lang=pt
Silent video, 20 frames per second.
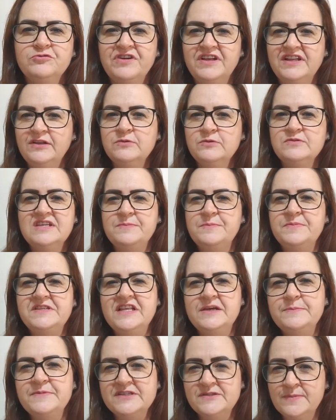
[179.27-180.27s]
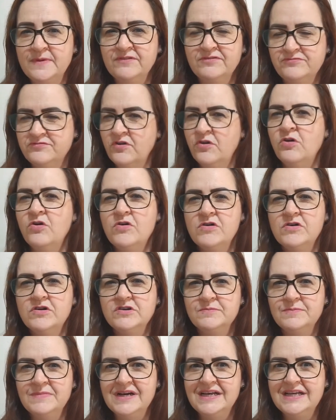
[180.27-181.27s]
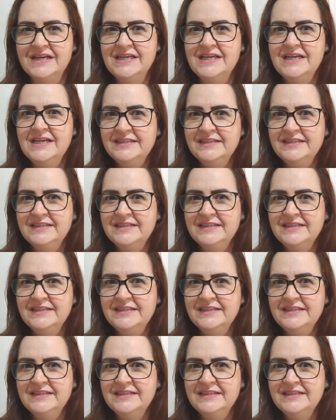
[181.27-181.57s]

falando sempre da mesma forma?